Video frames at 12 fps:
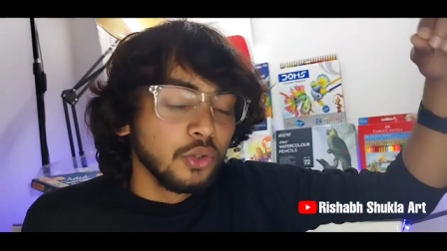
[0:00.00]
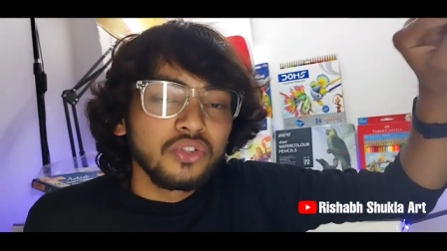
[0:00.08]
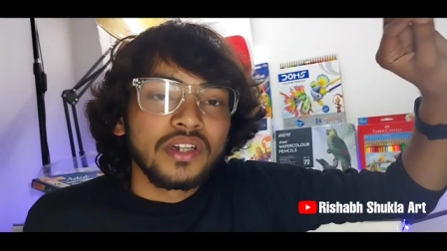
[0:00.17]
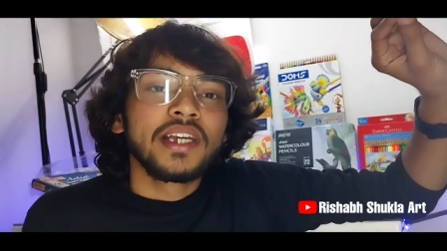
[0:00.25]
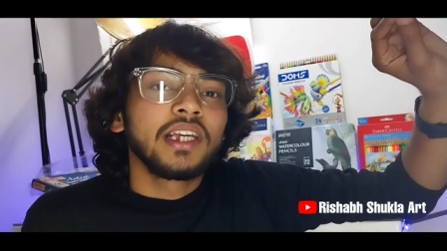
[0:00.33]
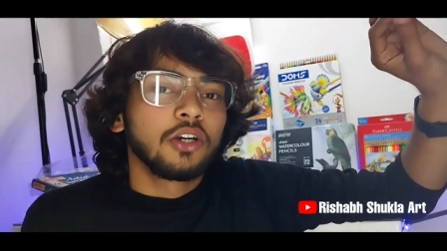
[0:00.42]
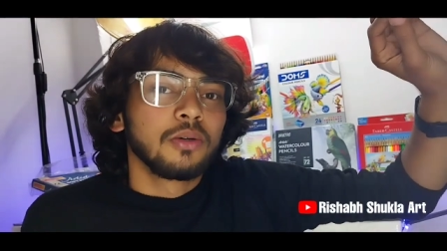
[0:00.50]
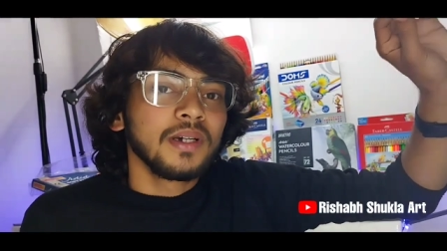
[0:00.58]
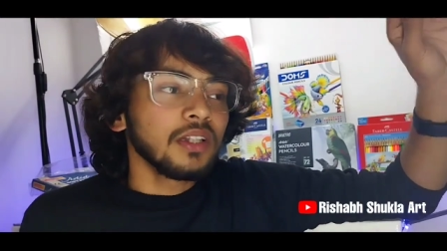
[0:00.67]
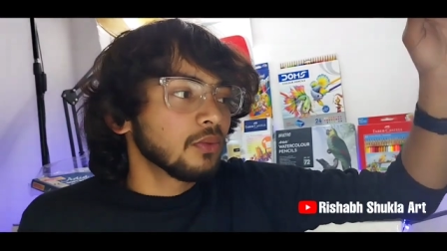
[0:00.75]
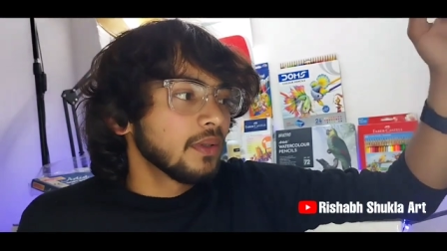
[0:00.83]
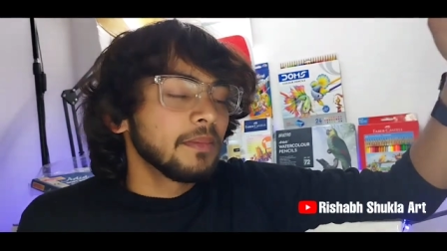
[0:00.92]
यूज़ नहीं किया
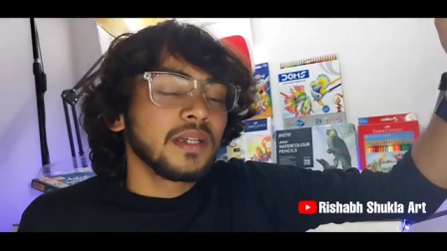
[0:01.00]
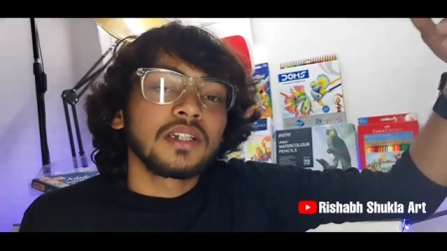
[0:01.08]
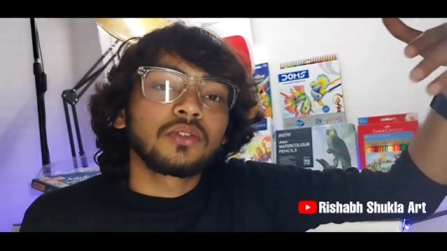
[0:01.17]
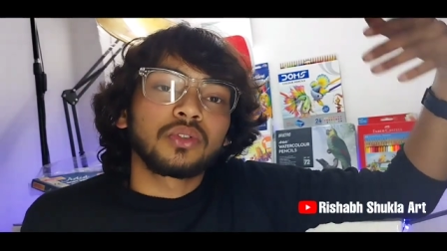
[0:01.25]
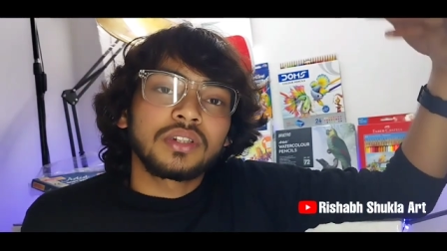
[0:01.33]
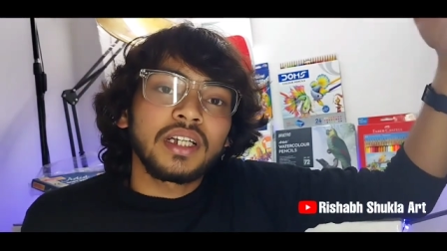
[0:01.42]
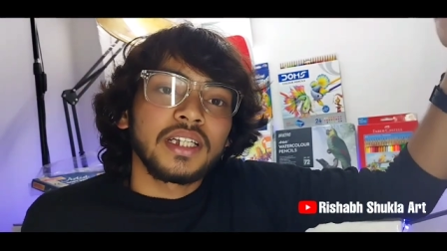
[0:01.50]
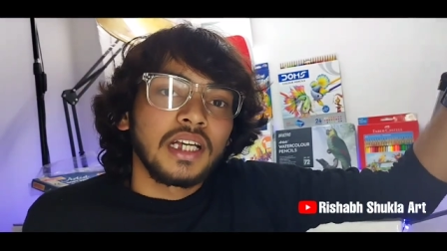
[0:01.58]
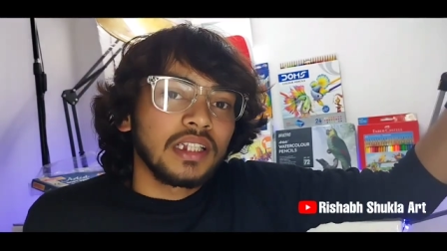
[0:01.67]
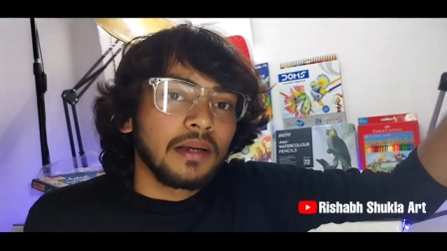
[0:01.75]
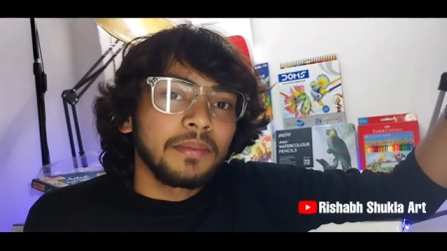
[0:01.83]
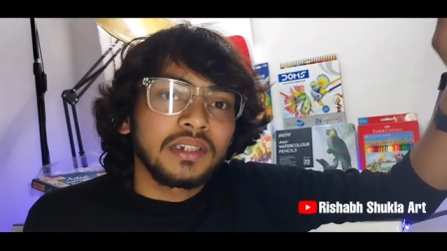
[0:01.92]
हूँ मैं तो वही मैंने सोचा
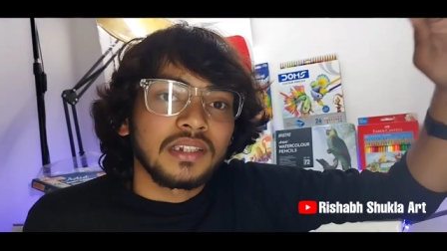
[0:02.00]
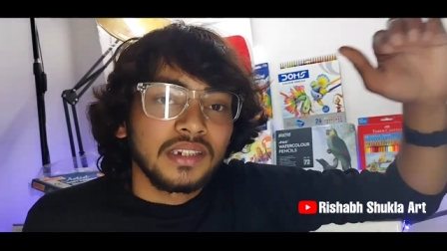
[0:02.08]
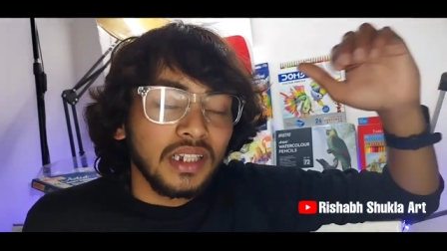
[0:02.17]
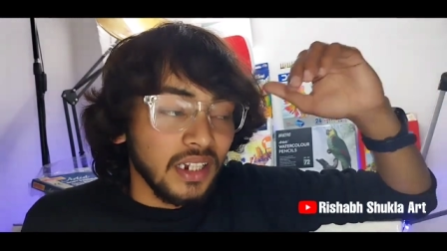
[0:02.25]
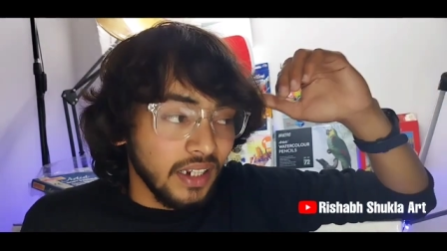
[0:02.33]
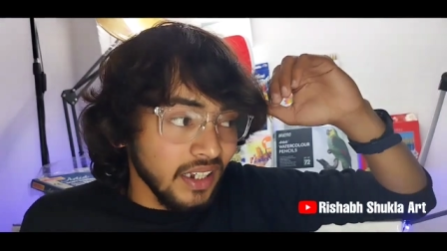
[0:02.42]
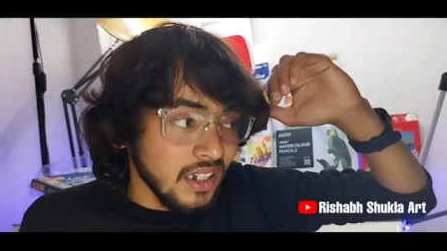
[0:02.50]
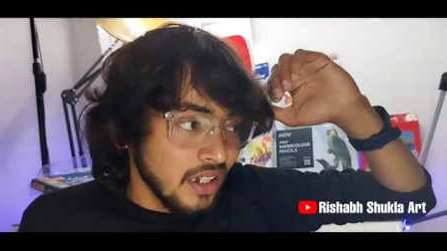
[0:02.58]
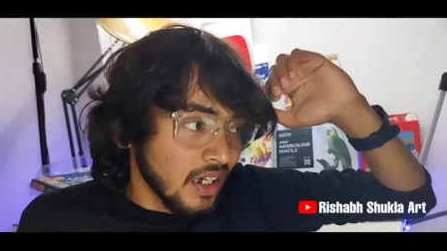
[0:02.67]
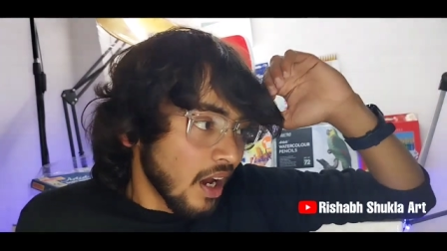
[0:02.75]
कि आज आपके साथ शेयर करें